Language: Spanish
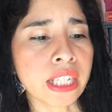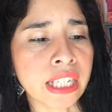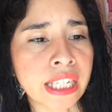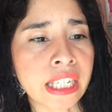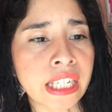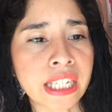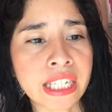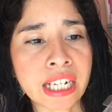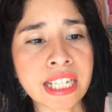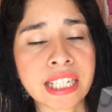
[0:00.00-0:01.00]

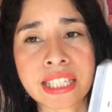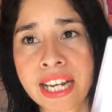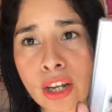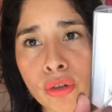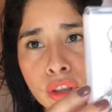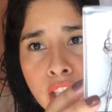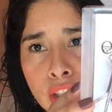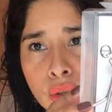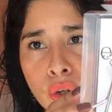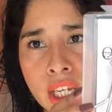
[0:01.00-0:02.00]
Y ya les estaré
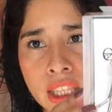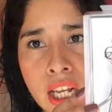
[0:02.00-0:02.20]
contando qué